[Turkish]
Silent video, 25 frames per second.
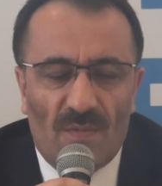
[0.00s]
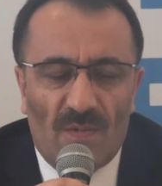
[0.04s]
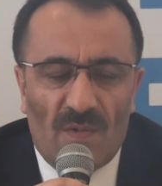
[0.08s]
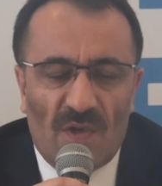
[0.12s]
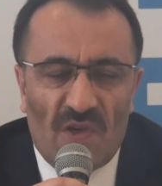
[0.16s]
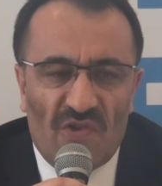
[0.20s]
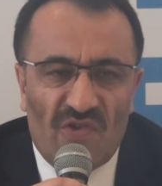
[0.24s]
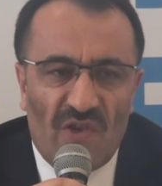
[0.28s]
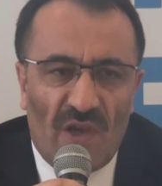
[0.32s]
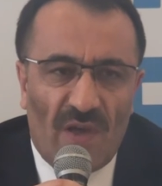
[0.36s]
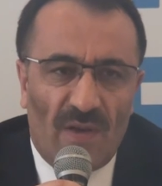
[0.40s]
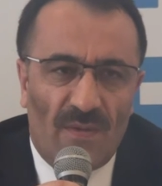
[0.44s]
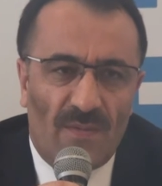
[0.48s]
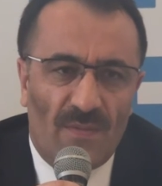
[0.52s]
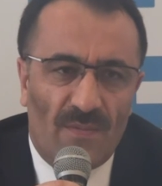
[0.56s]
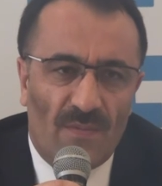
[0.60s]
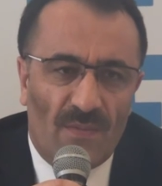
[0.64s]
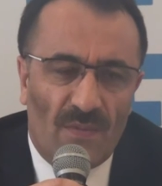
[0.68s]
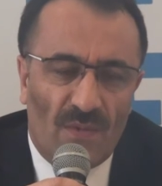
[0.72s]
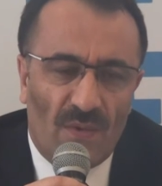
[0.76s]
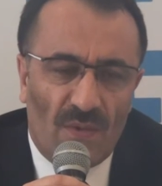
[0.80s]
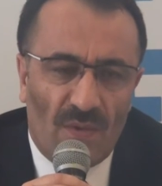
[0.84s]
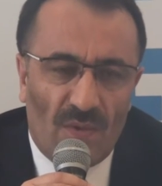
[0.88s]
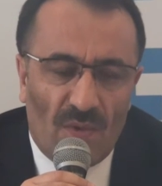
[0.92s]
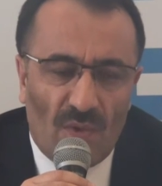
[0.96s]
geçen
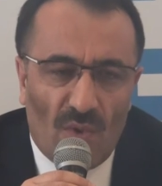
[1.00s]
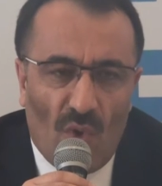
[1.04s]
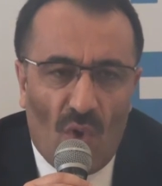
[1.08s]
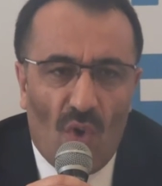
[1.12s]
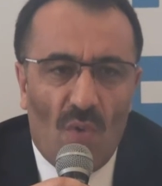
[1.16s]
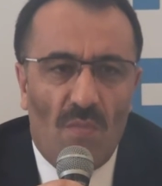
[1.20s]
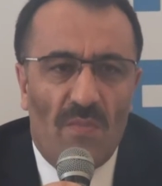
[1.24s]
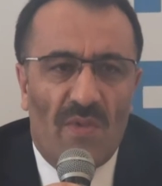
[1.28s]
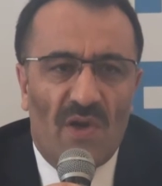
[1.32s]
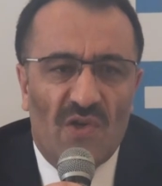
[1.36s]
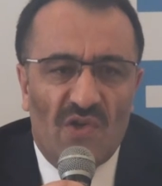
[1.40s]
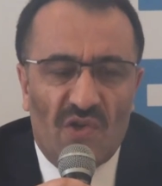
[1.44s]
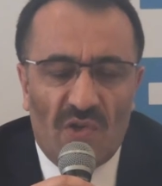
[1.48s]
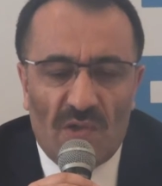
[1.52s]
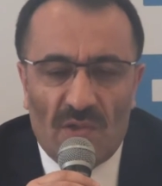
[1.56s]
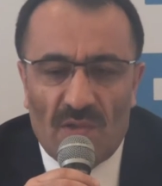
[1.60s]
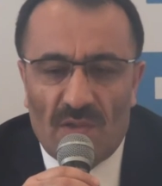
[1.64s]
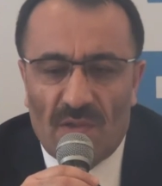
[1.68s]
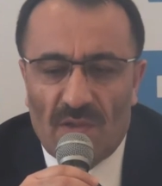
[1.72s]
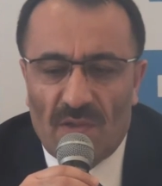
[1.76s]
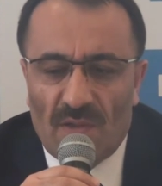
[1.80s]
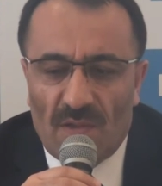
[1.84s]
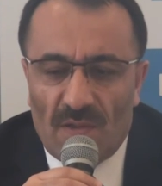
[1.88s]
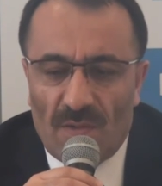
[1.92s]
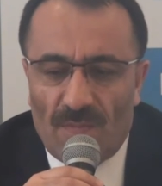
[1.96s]
15
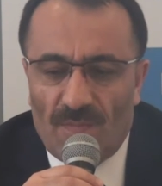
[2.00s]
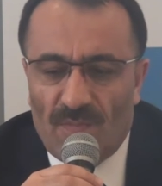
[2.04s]
yıllık